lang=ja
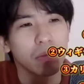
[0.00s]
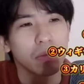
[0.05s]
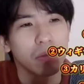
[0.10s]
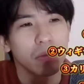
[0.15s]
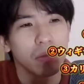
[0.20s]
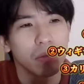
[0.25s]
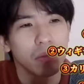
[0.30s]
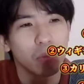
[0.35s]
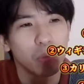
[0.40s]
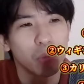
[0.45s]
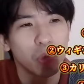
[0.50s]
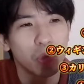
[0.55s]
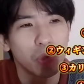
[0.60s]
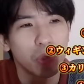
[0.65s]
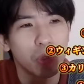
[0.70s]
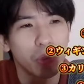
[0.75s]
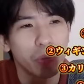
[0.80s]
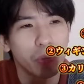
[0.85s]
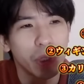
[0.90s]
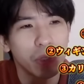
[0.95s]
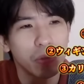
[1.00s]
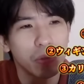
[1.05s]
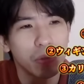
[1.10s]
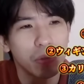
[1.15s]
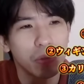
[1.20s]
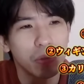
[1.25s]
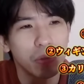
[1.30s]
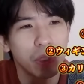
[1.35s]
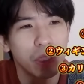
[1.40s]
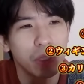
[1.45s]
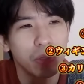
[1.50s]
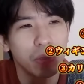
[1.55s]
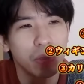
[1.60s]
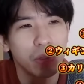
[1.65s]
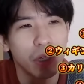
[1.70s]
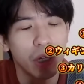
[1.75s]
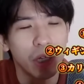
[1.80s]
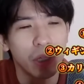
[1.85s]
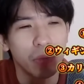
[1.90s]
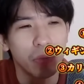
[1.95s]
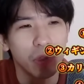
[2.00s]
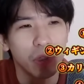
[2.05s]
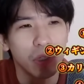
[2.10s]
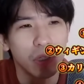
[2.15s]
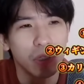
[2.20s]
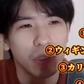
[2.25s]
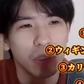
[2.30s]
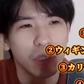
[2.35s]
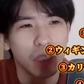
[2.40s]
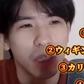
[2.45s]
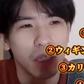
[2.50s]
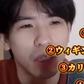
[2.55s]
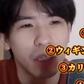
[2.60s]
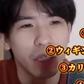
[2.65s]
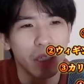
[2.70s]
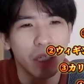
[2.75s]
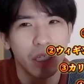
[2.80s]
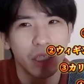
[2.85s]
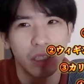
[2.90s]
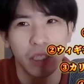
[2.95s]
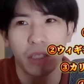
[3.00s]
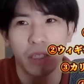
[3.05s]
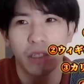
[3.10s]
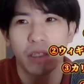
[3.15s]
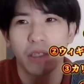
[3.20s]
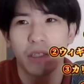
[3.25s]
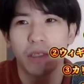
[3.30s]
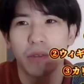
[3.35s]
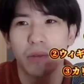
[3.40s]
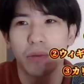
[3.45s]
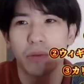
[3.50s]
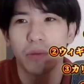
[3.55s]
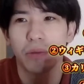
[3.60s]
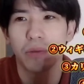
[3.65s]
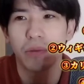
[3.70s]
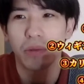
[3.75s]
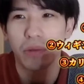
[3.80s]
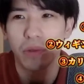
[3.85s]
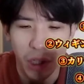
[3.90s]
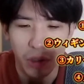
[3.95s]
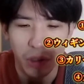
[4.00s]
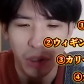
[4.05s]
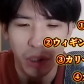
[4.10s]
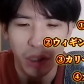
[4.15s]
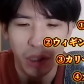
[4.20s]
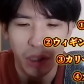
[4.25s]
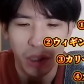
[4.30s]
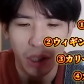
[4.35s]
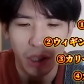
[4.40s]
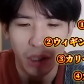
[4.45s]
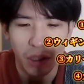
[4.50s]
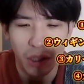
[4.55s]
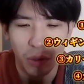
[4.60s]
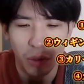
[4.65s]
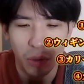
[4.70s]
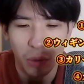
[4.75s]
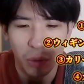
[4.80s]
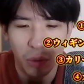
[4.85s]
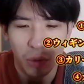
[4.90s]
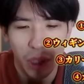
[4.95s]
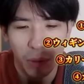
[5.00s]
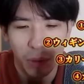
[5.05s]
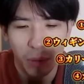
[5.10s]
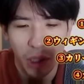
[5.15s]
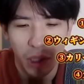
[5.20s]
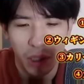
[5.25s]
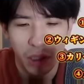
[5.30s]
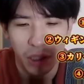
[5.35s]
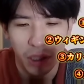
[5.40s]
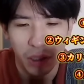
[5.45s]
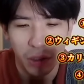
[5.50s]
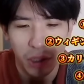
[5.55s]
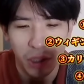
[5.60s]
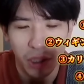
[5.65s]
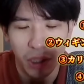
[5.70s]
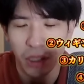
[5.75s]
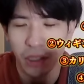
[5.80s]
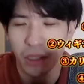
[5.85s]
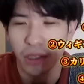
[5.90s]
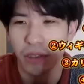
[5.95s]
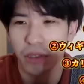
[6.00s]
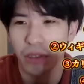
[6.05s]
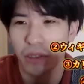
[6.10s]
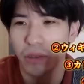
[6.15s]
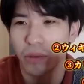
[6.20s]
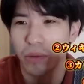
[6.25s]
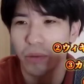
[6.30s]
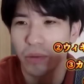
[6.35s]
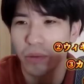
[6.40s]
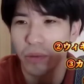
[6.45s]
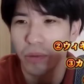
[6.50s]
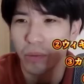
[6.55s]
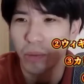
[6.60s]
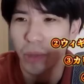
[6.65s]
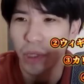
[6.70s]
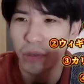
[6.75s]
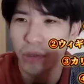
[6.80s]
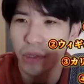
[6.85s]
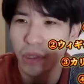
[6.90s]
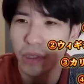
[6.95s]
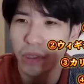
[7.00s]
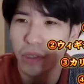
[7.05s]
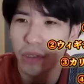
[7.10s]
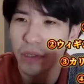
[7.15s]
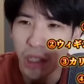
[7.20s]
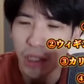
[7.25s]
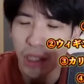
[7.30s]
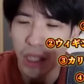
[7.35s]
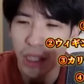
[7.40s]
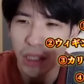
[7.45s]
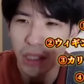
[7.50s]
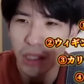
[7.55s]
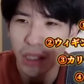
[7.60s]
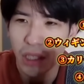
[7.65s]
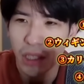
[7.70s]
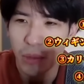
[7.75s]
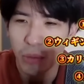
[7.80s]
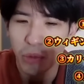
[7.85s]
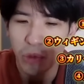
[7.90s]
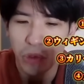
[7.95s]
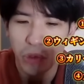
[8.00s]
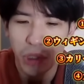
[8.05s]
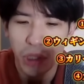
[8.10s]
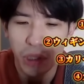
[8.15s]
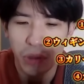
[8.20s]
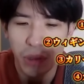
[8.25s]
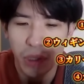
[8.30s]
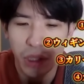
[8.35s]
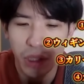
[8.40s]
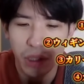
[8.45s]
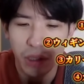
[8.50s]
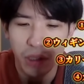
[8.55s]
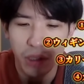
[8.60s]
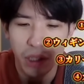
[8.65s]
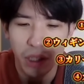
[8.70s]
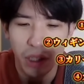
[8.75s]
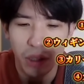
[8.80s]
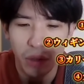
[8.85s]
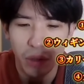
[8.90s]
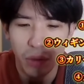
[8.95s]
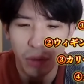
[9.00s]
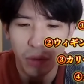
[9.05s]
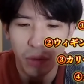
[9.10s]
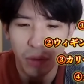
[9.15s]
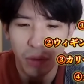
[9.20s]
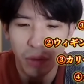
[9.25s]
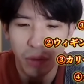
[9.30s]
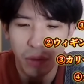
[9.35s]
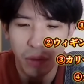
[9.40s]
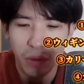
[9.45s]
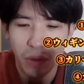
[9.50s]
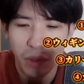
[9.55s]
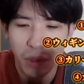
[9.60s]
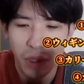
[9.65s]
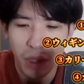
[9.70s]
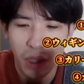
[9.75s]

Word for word: うんもう止める理由がないもんな使ってないじゃんっていうのもあるし使ったところであんま活躍してないじゃんっていうのもあるしまあ出すならムーディー・ウィギンズセット